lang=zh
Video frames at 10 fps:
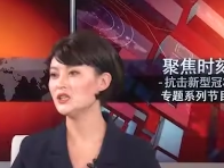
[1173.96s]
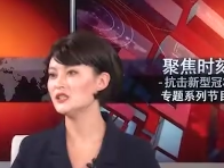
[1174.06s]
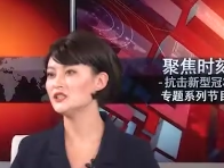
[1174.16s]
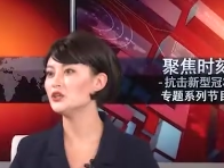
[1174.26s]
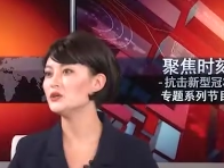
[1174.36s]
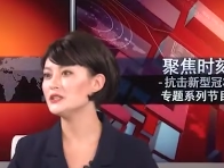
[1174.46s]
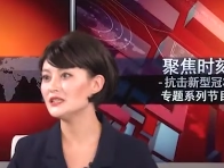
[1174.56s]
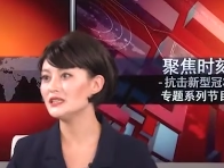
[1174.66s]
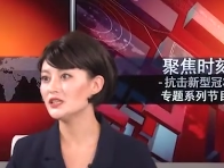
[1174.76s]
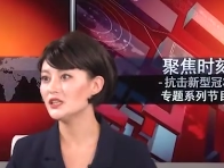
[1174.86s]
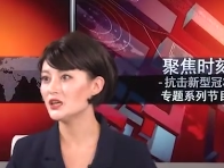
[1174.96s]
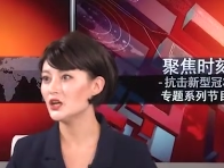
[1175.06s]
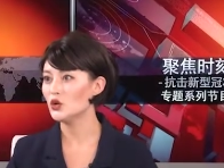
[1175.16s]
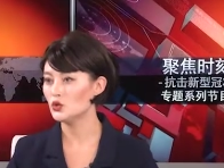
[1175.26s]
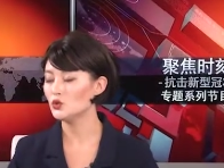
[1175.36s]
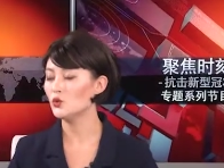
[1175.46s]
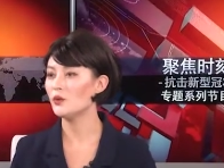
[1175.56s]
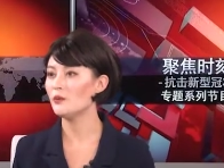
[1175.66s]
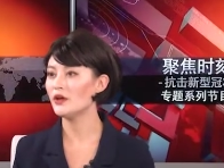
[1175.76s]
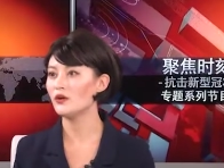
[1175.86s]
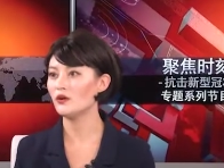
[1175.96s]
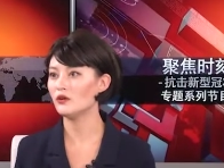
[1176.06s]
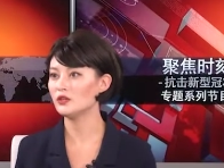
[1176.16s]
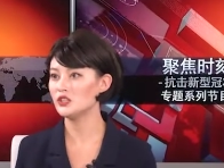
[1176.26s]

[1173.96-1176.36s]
信有一些经历。如果没有